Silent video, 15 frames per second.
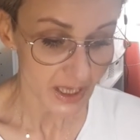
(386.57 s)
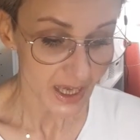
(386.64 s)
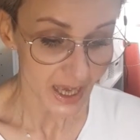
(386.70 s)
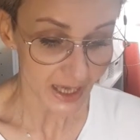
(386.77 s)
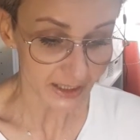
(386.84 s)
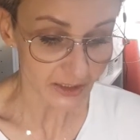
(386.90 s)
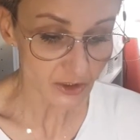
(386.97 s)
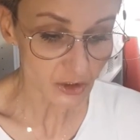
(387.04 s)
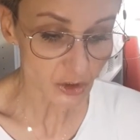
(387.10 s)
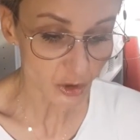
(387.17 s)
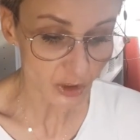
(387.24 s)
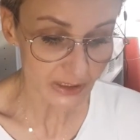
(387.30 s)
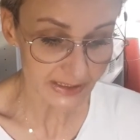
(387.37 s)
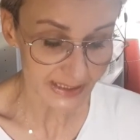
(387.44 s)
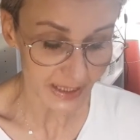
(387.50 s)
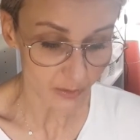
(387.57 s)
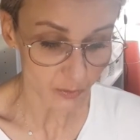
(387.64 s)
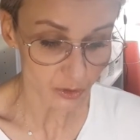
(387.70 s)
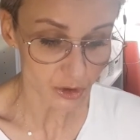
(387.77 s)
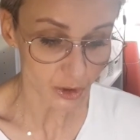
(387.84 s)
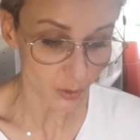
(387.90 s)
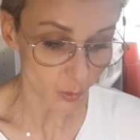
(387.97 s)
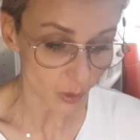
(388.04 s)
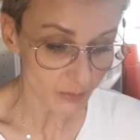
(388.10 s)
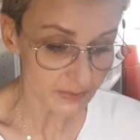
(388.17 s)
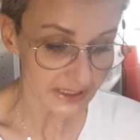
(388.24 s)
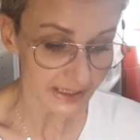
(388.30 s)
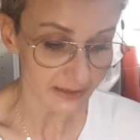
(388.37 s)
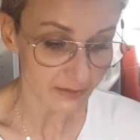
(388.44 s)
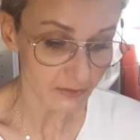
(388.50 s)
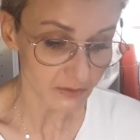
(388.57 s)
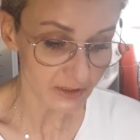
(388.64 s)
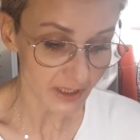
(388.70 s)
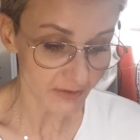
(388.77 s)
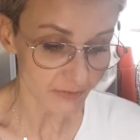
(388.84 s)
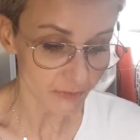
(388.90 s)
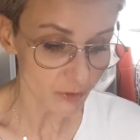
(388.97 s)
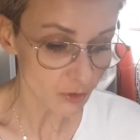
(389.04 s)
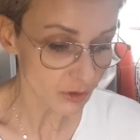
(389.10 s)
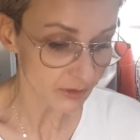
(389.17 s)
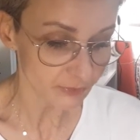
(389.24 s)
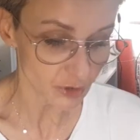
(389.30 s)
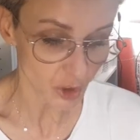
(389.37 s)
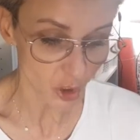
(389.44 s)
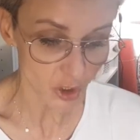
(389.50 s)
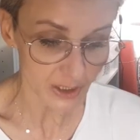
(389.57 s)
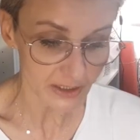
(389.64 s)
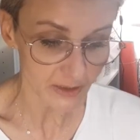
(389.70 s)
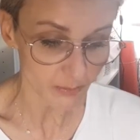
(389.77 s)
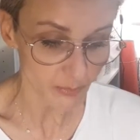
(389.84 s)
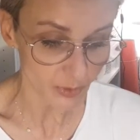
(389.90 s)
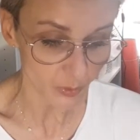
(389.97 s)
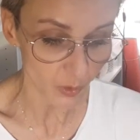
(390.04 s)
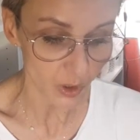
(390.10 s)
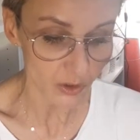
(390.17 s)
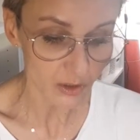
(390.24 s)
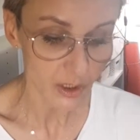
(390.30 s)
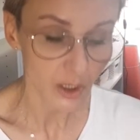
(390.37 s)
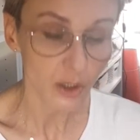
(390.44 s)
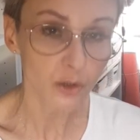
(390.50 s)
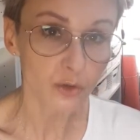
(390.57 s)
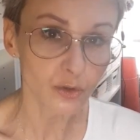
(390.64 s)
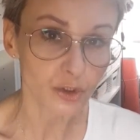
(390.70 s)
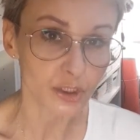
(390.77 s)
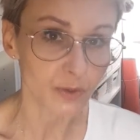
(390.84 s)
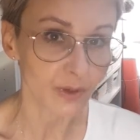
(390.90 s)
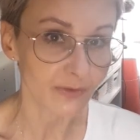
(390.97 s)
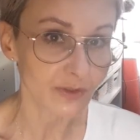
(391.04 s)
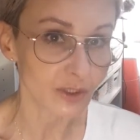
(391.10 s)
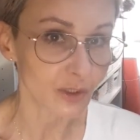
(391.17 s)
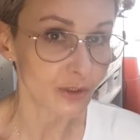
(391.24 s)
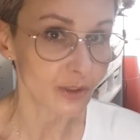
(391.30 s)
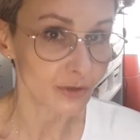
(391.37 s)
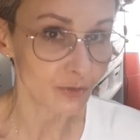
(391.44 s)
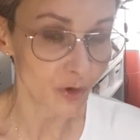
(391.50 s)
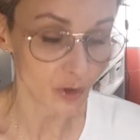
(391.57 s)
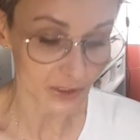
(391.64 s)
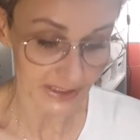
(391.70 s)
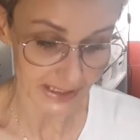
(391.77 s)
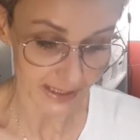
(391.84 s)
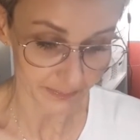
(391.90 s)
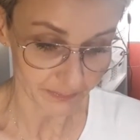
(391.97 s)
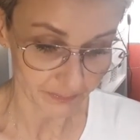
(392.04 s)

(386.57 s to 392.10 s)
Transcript: a kiedy się okazało, że chłopca tego dnia w ogóle w szkole nie było, ruszyła w stronę dworca.